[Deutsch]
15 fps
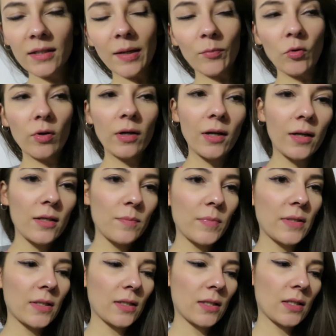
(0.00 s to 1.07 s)
Ich habe noch ein kleines
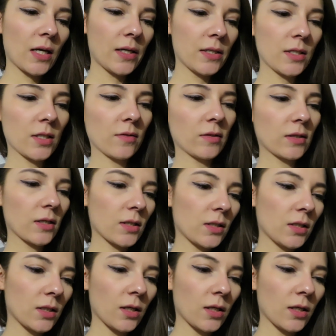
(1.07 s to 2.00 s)
bisschen Zeit, deswegen dachte